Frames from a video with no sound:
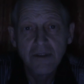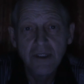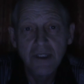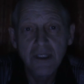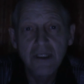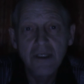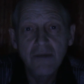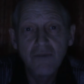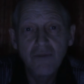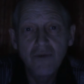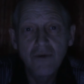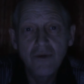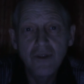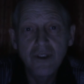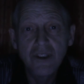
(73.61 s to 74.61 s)
Это
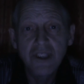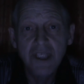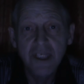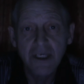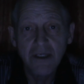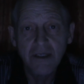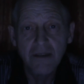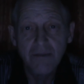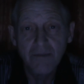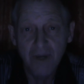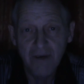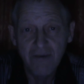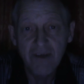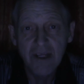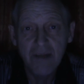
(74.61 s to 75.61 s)
будешь ты,
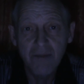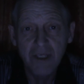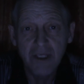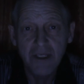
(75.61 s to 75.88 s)
поведный.